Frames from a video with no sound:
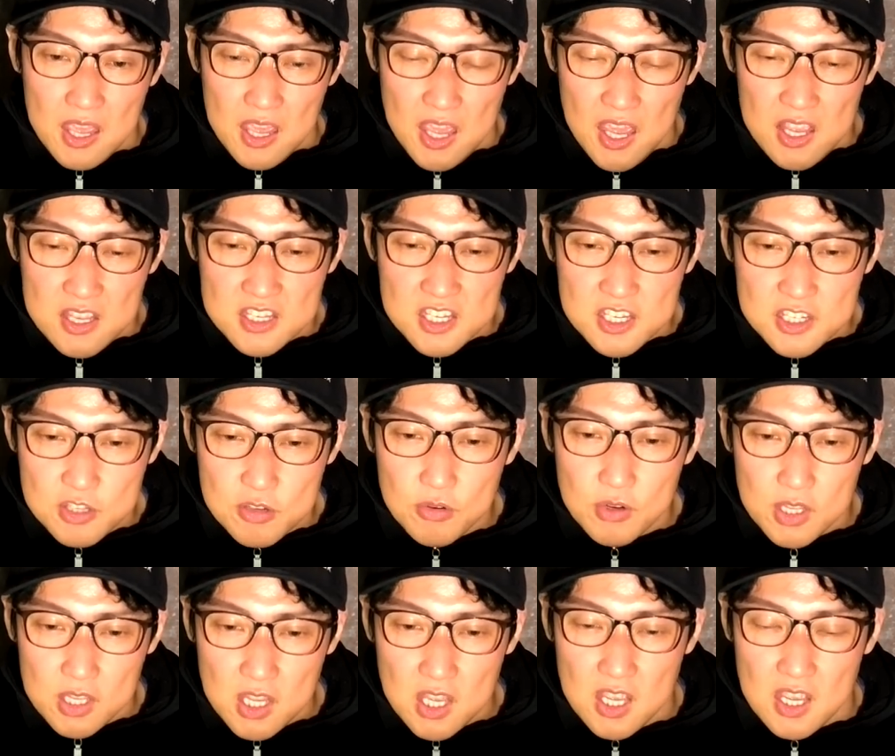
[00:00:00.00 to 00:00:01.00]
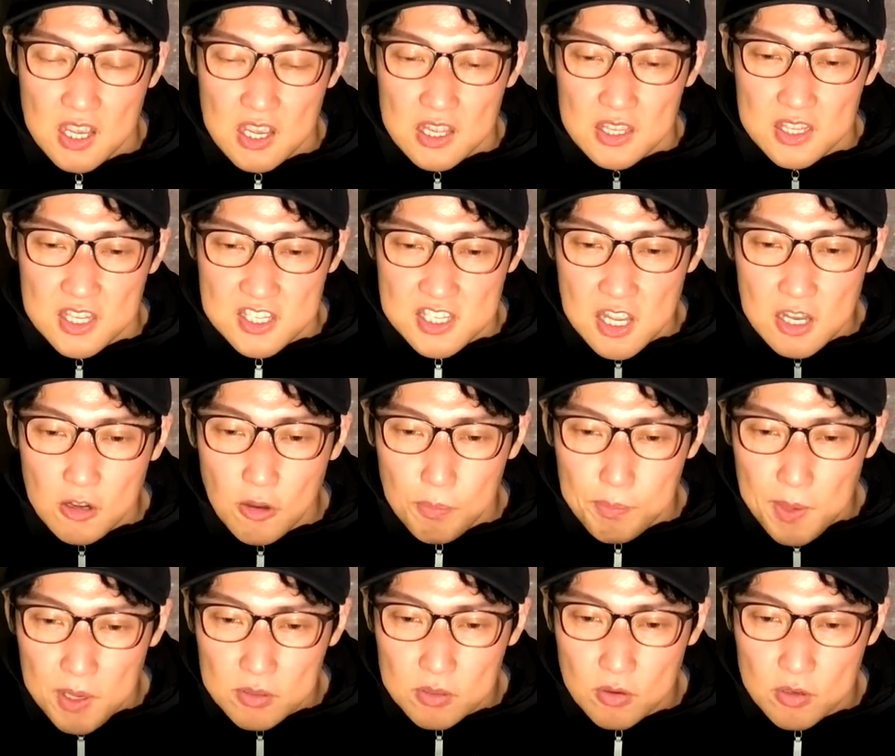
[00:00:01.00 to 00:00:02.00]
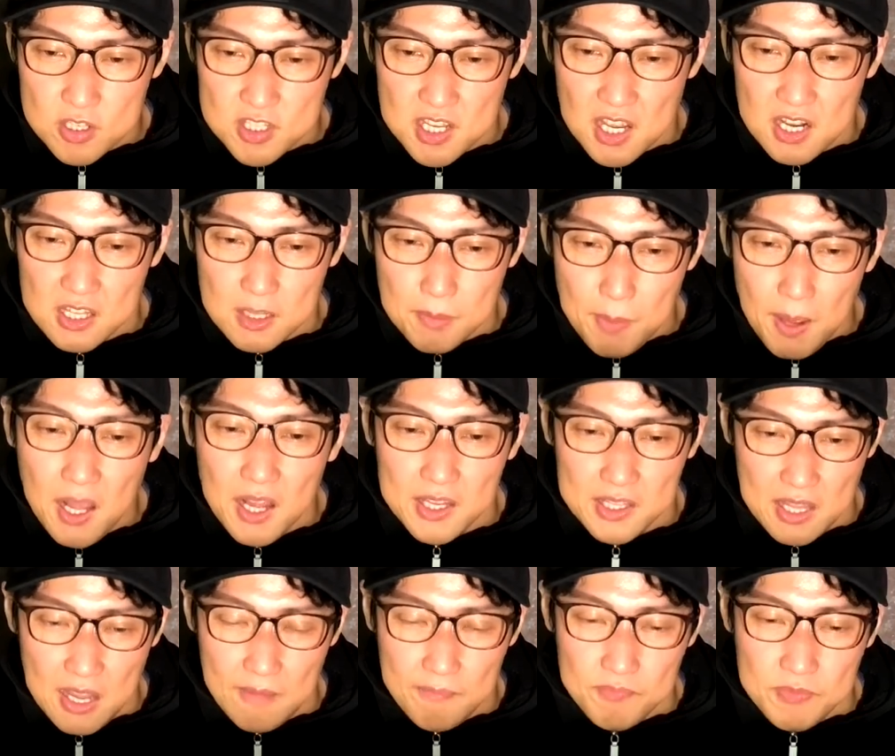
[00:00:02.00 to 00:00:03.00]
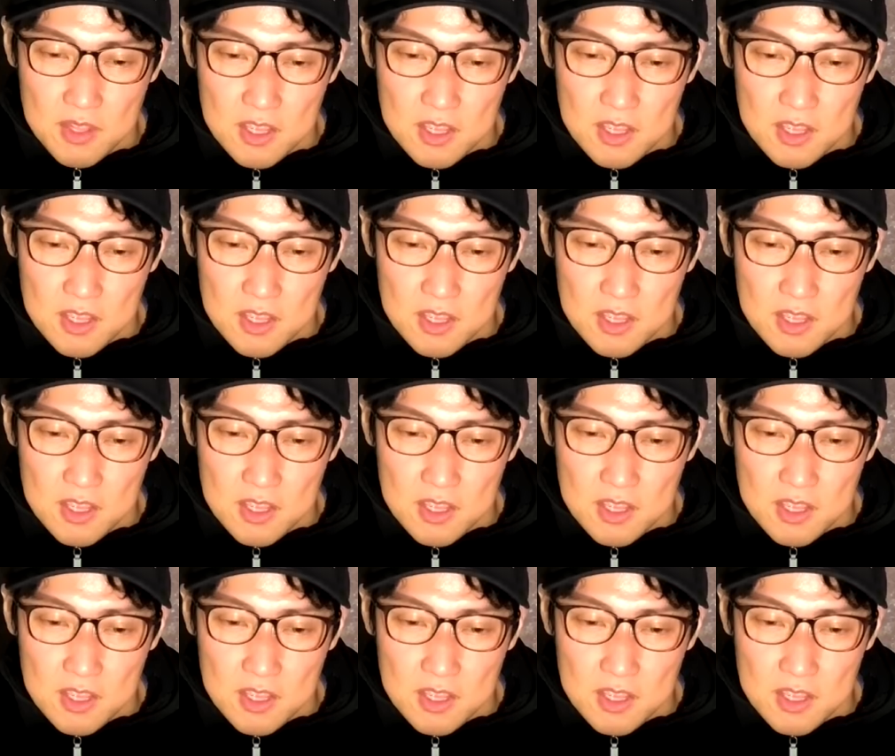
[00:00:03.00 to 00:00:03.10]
エンジン修理に2600ドル支払ったばかりだ。